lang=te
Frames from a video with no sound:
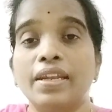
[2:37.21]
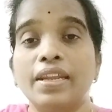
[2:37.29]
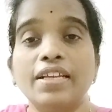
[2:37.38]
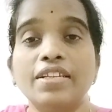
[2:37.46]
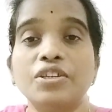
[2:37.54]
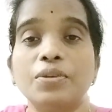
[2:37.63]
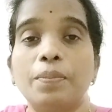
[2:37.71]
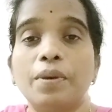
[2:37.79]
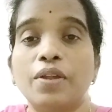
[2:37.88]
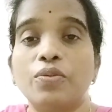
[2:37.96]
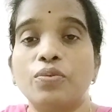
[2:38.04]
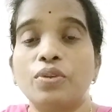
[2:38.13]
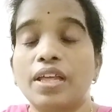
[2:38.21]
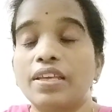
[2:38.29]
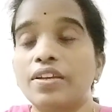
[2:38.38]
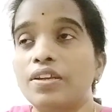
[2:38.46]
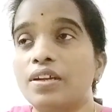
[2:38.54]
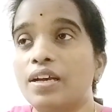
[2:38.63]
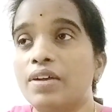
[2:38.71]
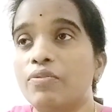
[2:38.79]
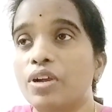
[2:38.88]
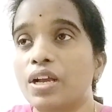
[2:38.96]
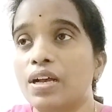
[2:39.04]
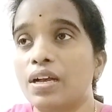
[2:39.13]
నేను చెప్పాను నా దగ్గర
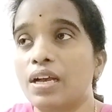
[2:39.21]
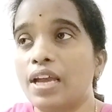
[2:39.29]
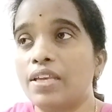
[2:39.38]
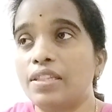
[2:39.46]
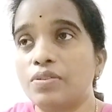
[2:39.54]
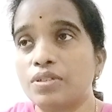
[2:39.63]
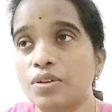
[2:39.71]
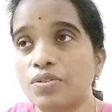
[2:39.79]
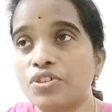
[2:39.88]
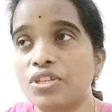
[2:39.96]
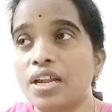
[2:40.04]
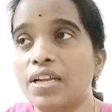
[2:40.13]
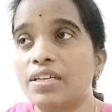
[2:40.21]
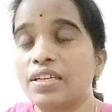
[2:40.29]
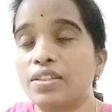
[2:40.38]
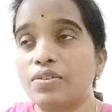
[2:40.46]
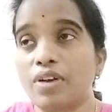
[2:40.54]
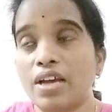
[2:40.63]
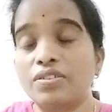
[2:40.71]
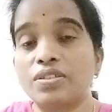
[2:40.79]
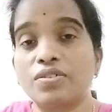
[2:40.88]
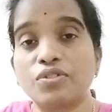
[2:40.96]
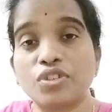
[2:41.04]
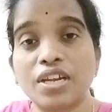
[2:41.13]
ఒక ఐదు సంవత్సరాల క్రితం ఆరు
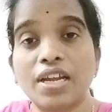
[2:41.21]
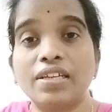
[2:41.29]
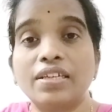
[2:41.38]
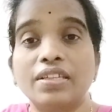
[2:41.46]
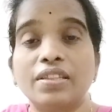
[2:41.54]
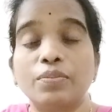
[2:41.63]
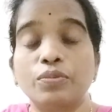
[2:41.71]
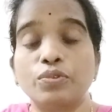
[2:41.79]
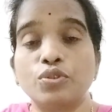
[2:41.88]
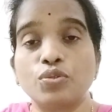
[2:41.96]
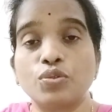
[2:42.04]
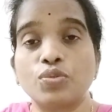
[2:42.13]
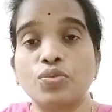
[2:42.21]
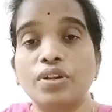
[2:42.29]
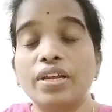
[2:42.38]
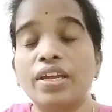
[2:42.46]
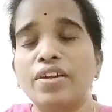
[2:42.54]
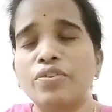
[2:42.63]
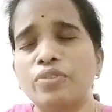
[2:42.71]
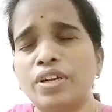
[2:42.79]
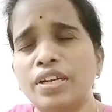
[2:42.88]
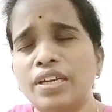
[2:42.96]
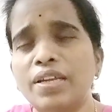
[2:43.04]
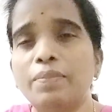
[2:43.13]
సంవత్సరాల క్రితము చూసుకుంటే
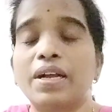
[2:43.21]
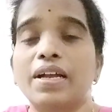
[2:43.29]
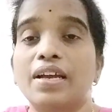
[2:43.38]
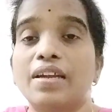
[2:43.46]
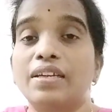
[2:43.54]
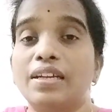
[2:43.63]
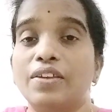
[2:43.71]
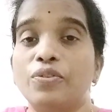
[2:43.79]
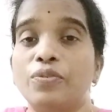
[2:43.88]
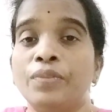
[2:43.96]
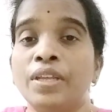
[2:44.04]
ఎటువంటి బంగారం లేదు